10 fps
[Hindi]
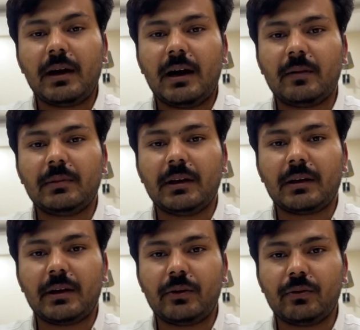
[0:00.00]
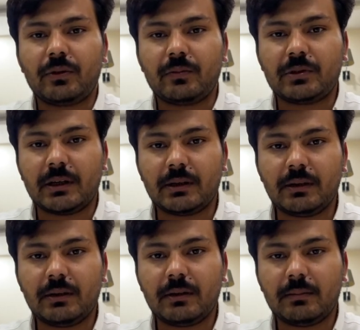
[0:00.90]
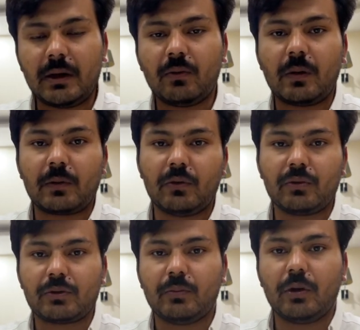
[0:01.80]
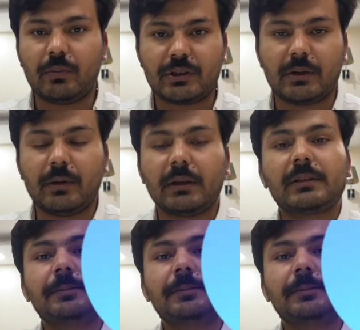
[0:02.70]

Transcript: आप देख रहे हैं यूट्यूब चैनल मैं हूं आपका होस्ट मोहम्मद शहबाज